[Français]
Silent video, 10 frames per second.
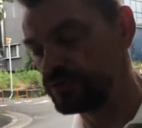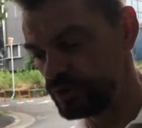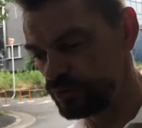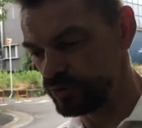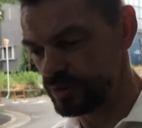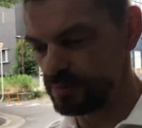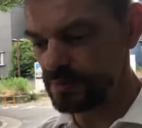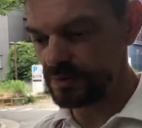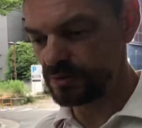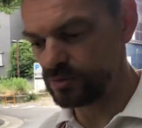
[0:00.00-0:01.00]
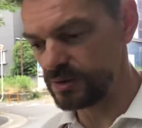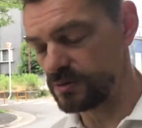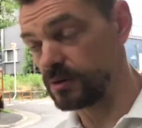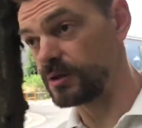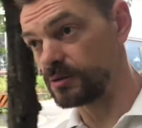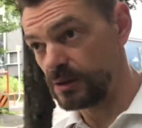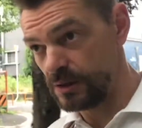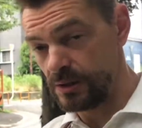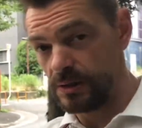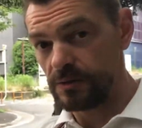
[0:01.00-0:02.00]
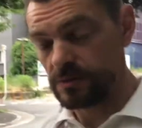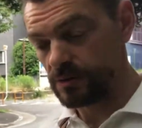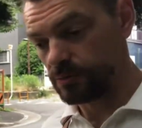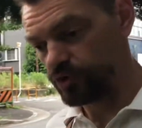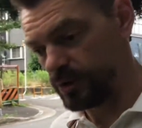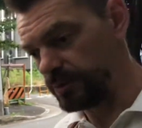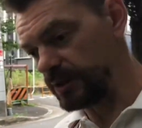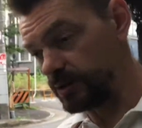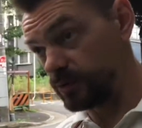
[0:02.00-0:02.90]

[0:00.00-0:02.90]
j'y retourne quand même de temps en temps, c'est comme j'en ai parlé